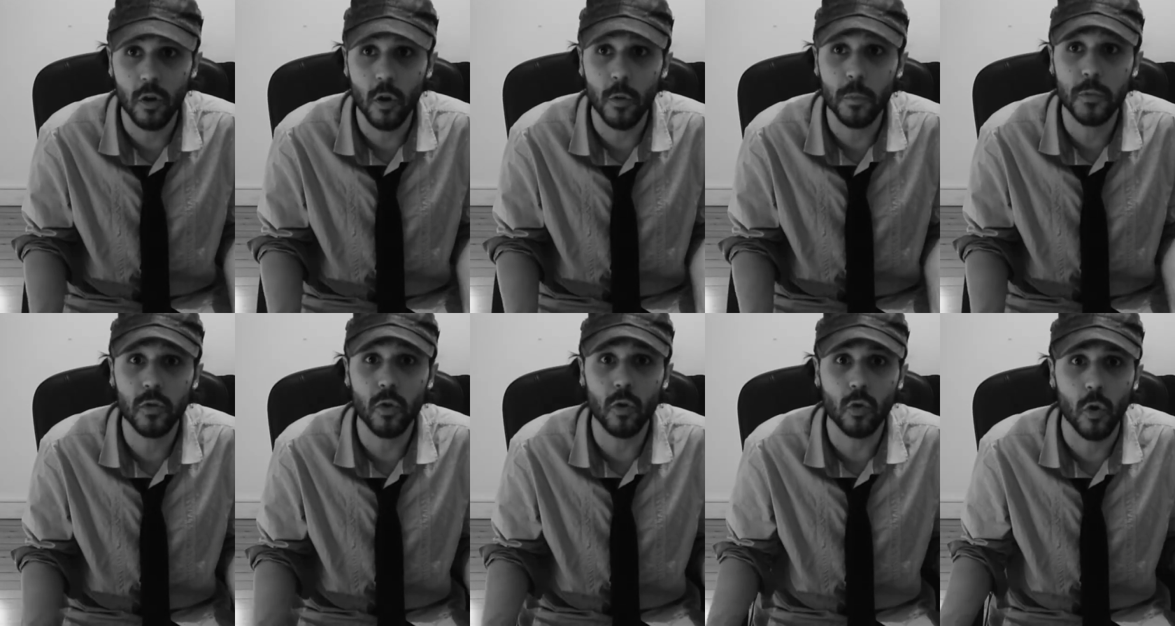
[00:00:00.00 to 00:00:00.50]

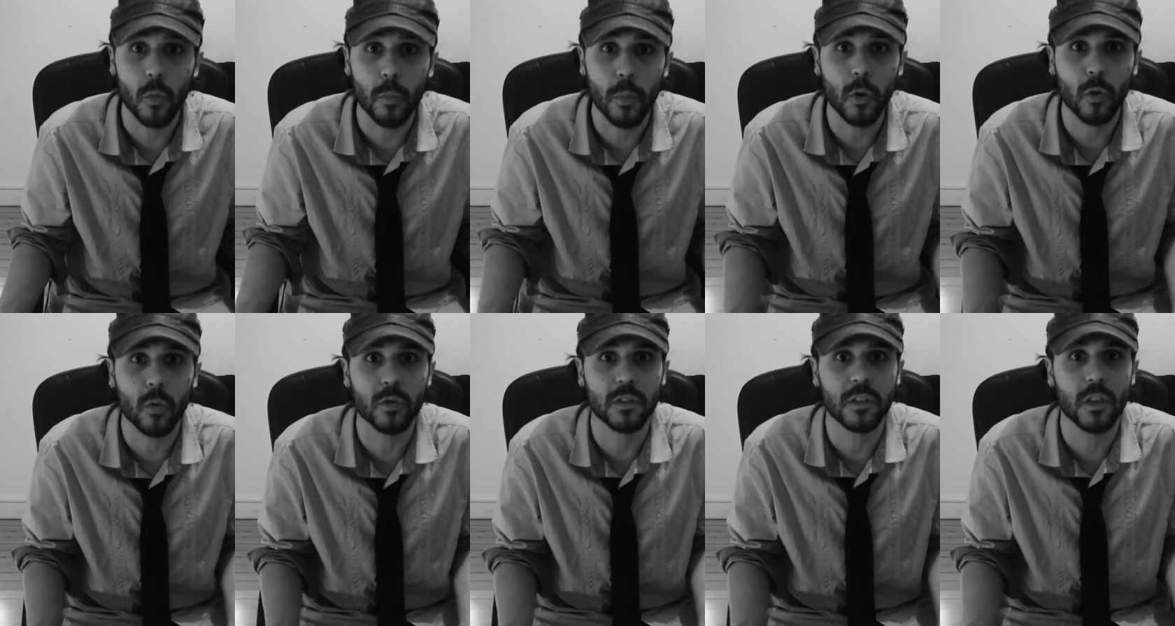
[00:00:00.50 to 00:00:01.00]
l'option que peut
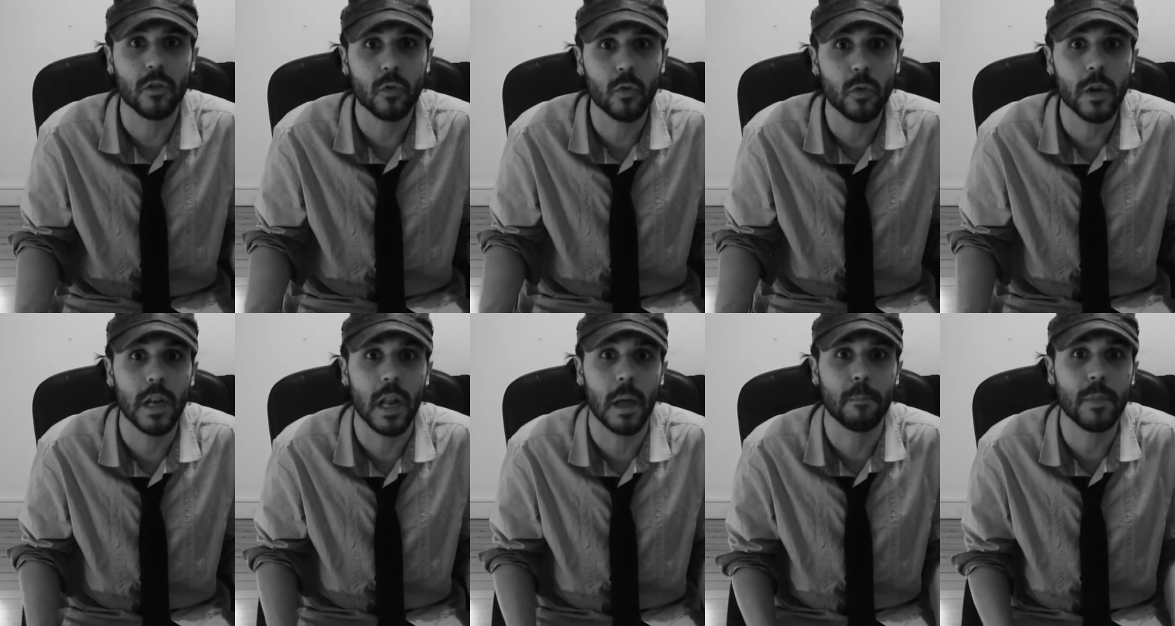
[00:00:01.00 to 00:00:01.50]

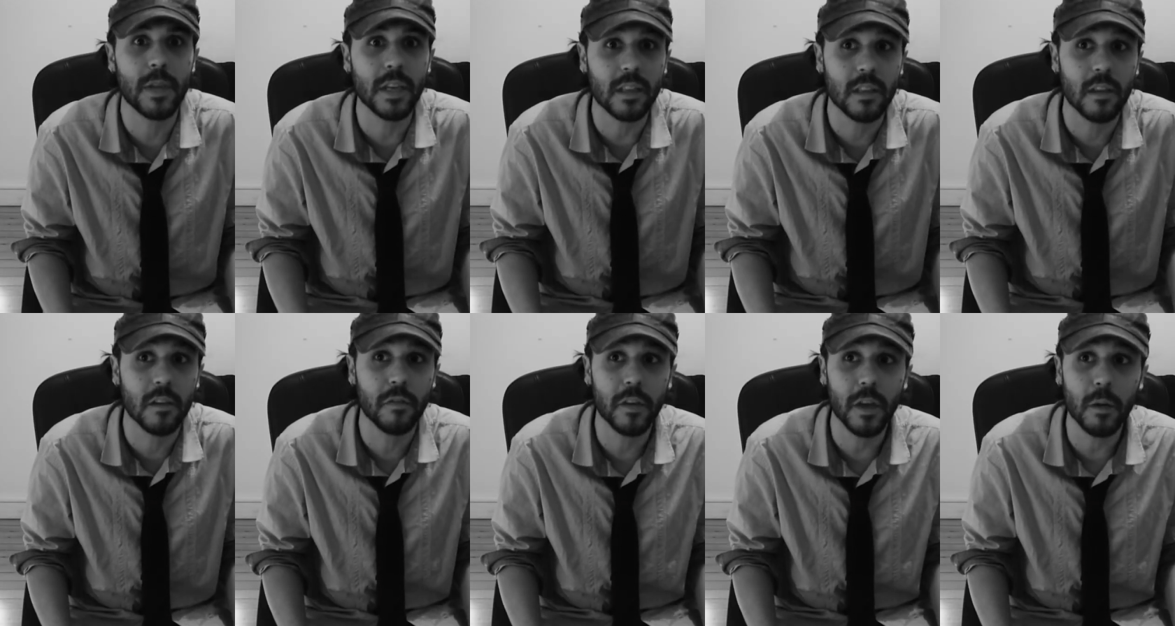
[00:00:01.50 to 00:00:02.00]
constituer la pire
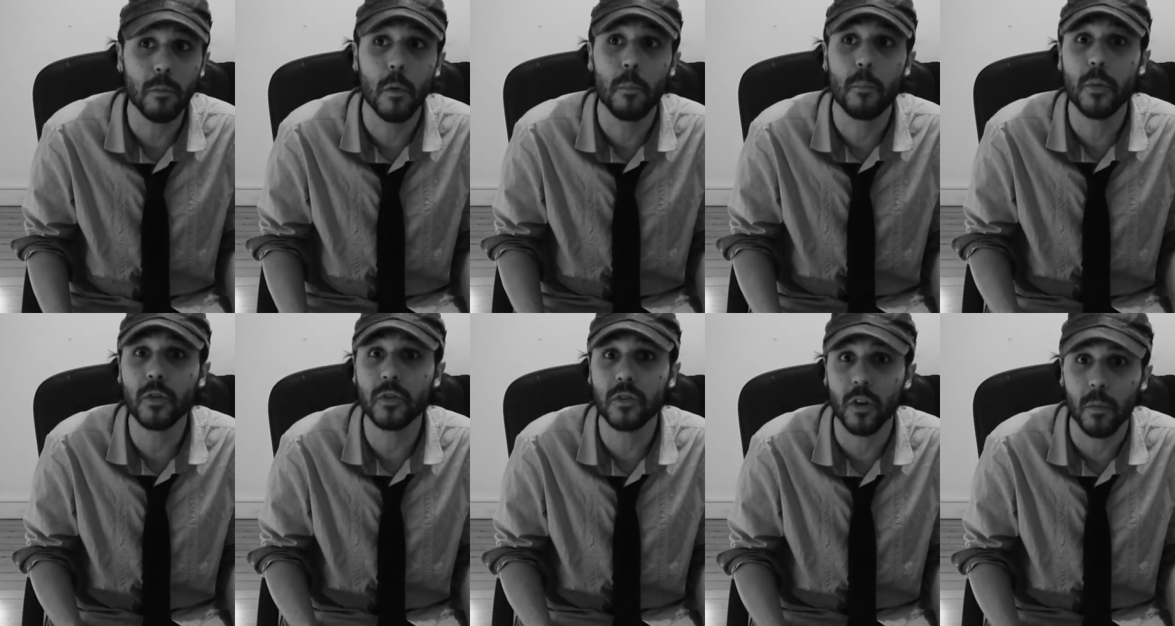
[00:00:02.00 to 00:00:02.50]
des firmes
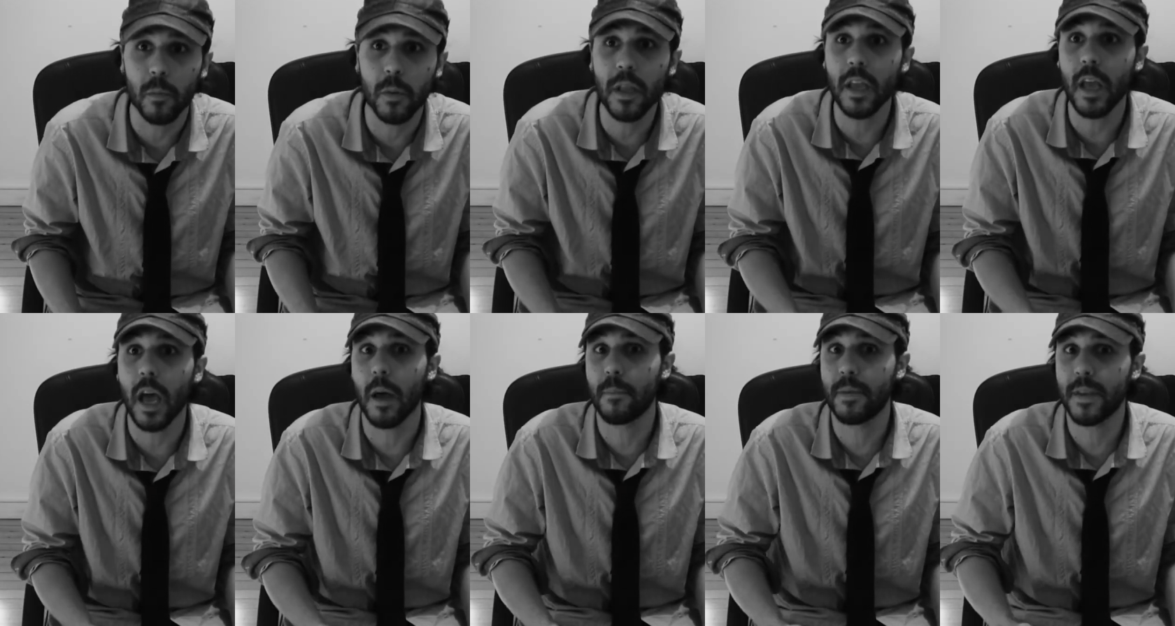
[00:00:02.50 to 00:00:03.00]
peut
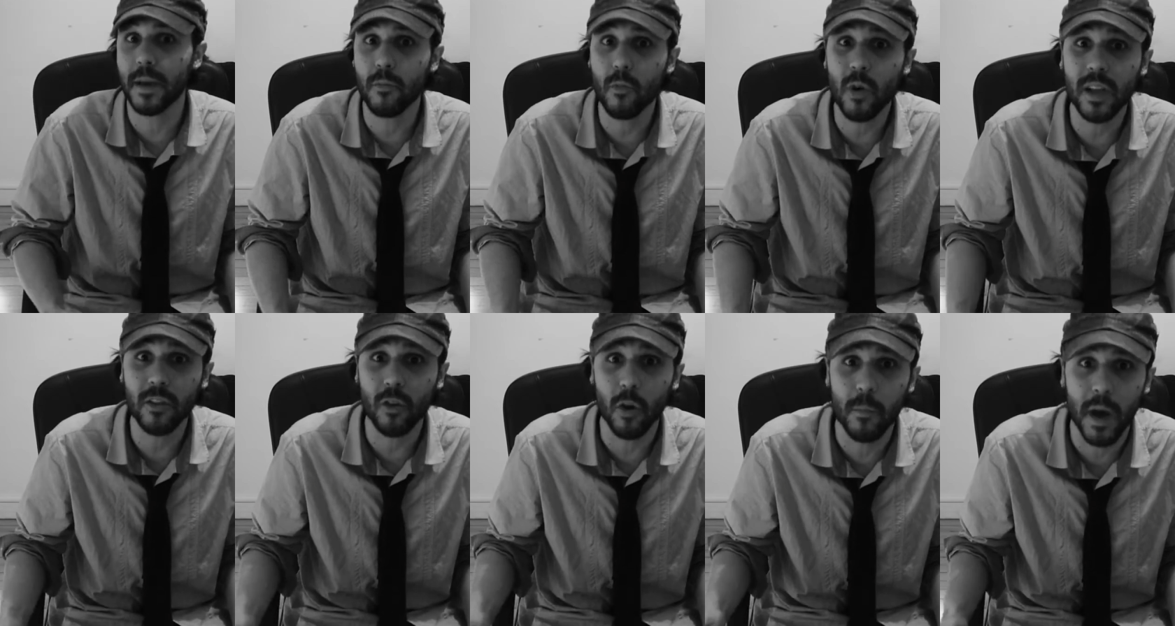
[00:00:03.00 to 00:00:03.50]
sembler un bien
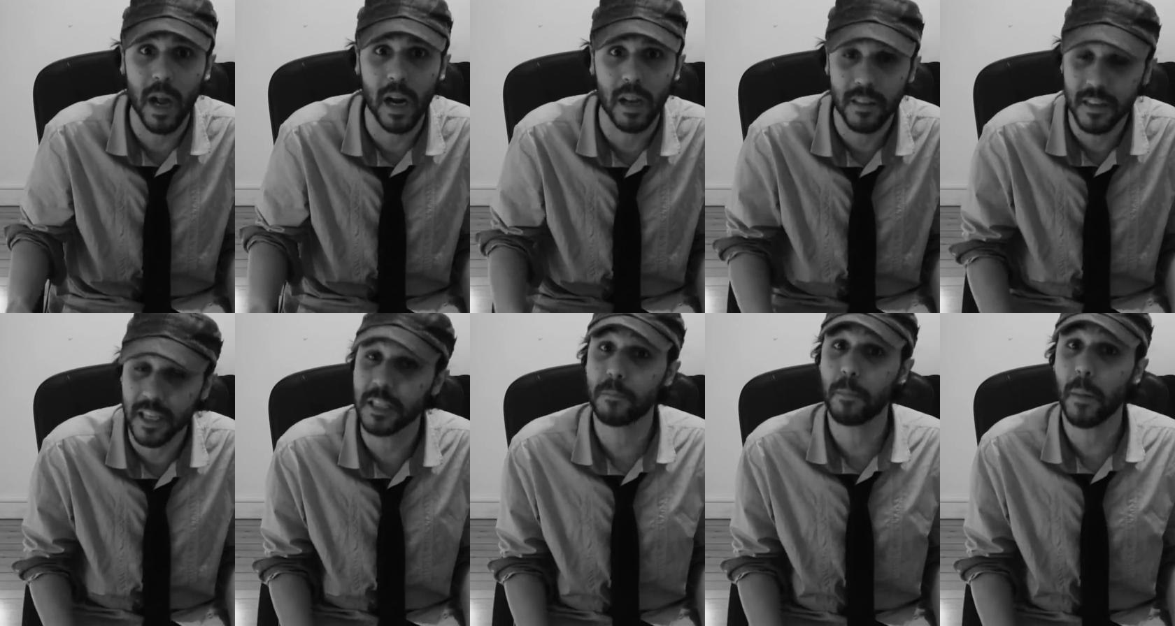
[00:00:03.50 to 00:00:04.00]
moindre mal,
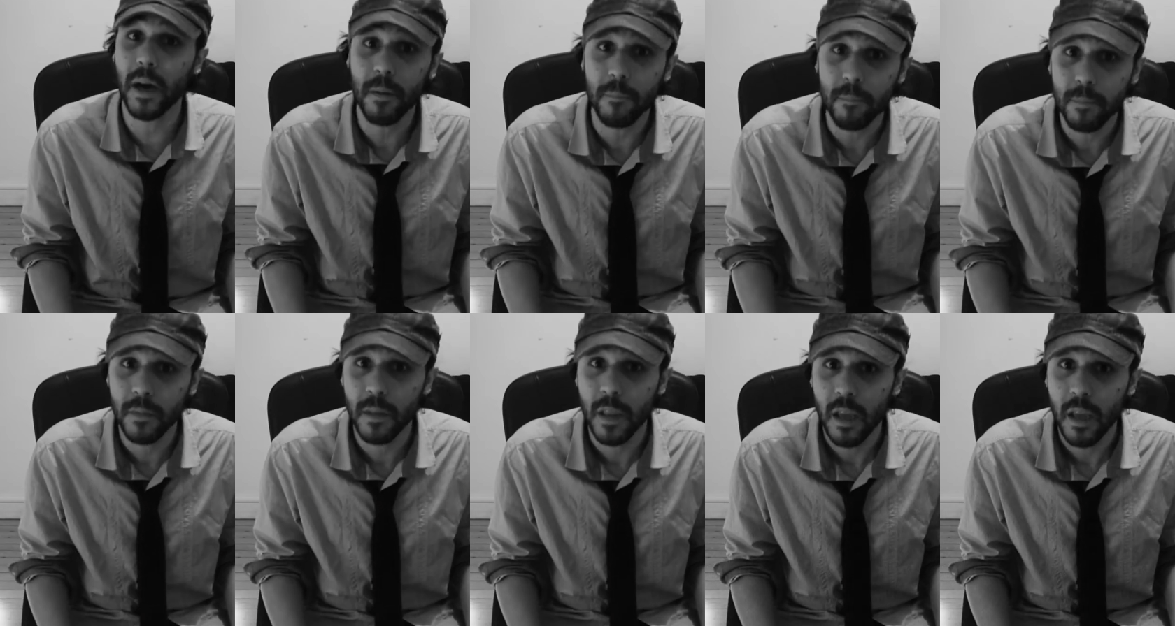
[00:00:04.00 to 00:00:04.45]
n'est-ce pas